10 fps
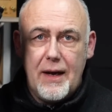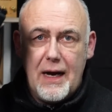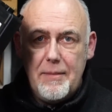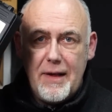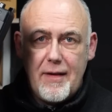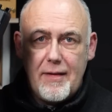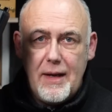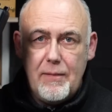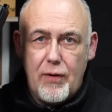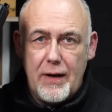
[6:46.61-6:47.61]
ein
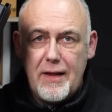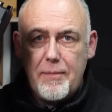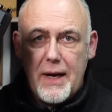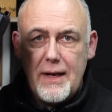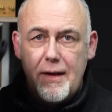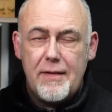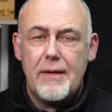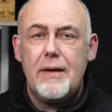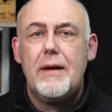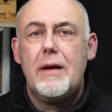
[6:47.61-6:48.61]
Messsystem, wo alles bei ist,
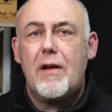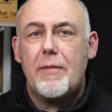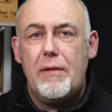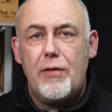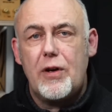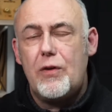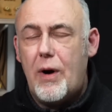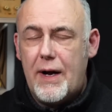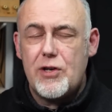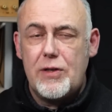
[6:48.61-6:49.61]
was man wirklich
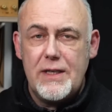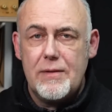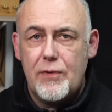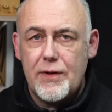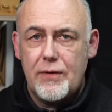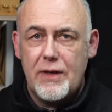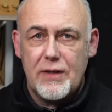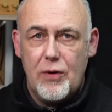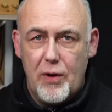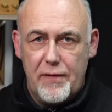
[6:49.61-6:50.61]
nur anschließen muss und
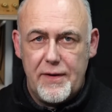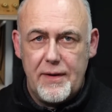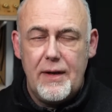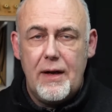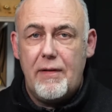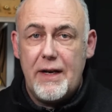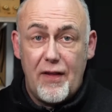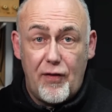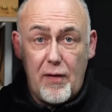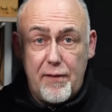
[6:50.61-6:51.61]
es läuft. Weil die
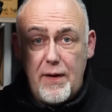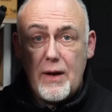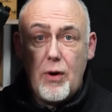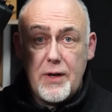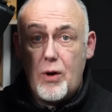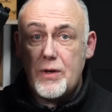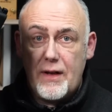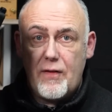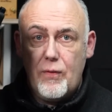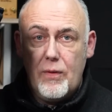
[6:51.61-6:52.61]
Software gehört auch
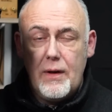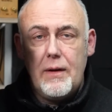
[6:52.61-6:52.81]
dazu.